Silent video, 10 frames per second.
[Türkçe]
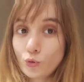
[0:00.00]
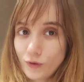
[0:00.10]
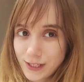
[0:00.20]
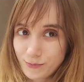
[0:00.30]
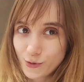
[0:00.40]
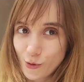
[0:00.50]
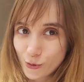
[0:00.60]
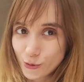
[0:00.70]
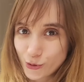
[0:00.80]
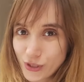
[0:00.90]
küvetimi
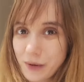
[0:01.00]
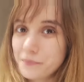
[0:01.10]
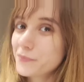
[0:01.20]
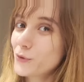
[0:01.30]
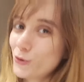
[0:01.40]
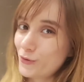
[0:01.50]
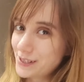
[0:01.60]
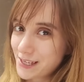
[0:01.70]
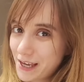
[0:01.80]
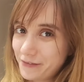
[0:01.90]
dolduracağım.
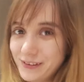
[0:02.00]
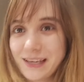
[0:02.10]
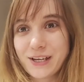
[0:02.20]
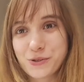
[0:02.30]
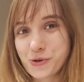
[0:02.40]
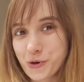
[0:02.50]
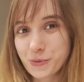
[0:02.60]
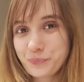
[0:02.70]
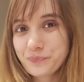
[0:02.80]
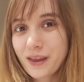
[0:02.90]
Küvet keyfine
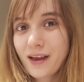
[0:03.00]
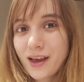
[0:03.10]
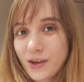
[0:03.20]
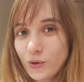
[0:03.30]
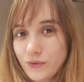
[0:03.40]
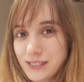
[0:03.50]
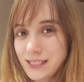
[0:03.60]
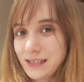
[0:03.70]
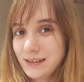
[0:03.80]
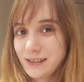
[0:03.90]
geçiyorum. Küveti hadi